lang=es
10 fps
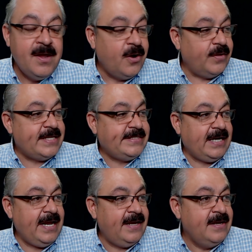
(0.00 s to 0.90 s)
O
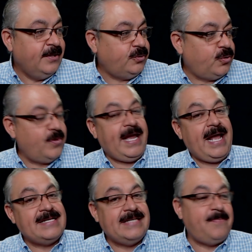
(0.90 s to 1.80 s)
decirle, ¿tú qué
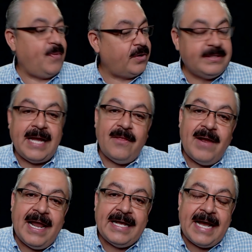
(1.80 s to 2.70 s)
has aportado a
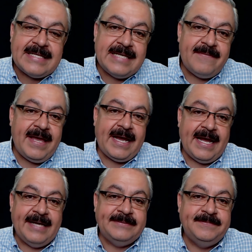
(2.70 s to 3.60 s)
la casa
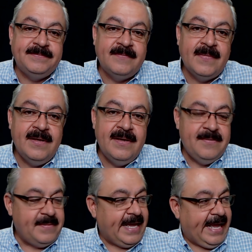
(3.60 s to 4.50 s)
vieja?
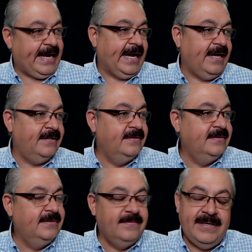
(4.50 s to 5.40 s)
Vieja.
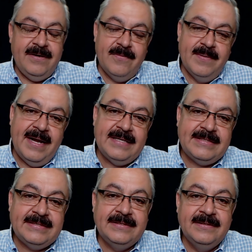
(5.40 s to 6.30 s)
Y no
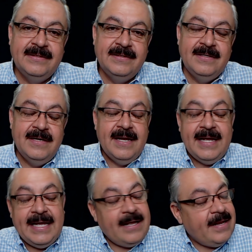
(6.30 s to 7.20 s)
más.
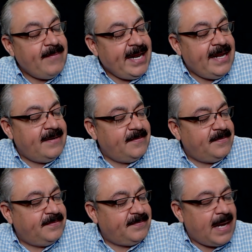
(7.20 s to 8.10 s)

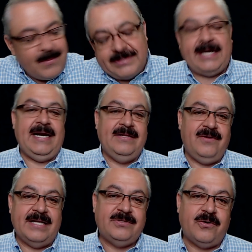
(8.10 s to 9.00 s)
Miren, vamos
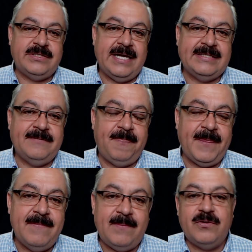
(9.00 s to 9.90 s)
arreglando las cosas
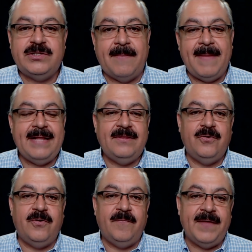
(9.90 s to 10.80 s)
y vamos
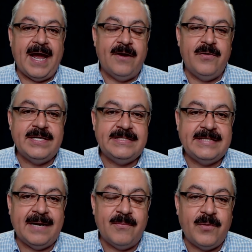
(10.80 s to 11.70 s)
amando a
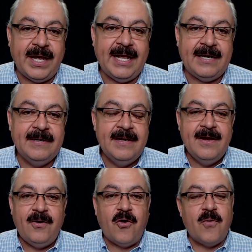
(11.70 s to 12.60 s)
nuestra mujer
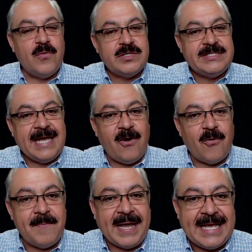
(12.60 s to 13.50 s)
como se lo
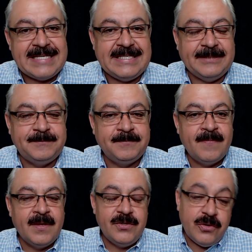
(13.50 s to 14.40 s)
merece.
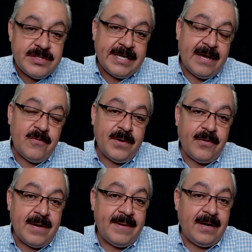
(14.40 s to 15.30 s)
Yo sé que a lo
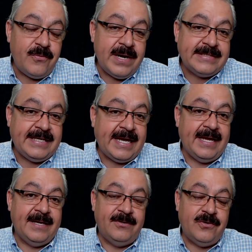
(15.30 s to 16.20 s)
mejor habrá algunas
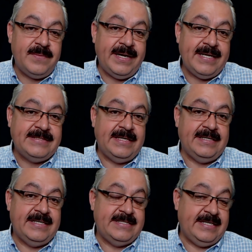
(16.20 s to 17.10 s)
que no merecen
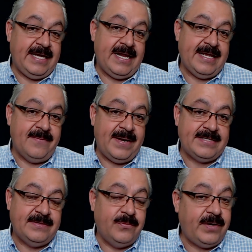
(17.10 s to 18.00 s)
ni siquiera
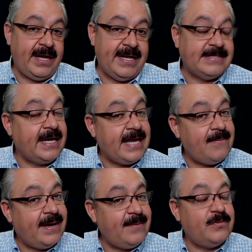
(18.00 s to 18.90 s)
llamarse mujeres, que ya
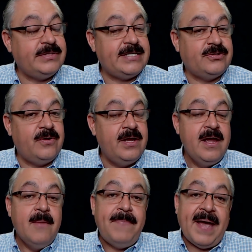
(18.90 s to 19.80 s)
hablaremos de eso,
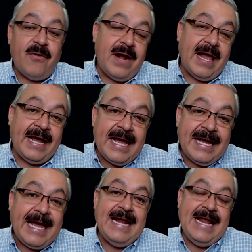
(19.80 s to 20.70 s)
pero la gran
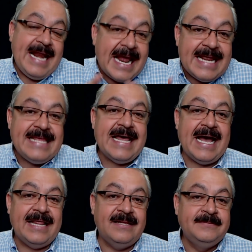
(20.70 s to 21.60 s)

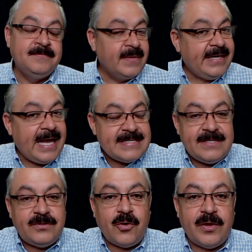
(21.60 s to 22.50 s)
generalidad,
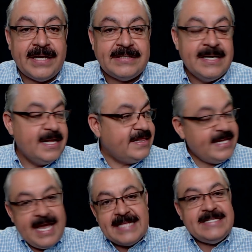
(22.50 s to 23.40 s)
casi todas,
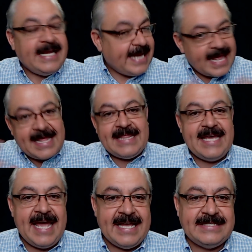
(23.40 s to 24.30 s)
10 de cada
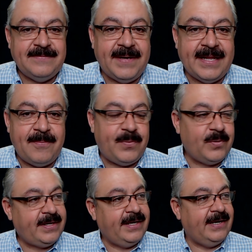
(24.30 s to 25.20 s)
10, ¿verdad?
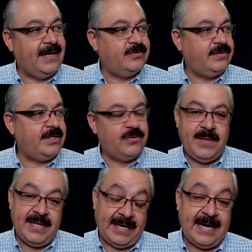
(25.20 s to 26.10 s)
Porque las otras son
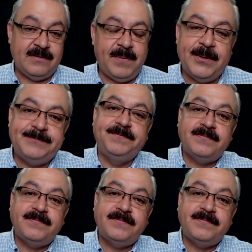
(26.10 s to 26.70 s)
medio raras, pero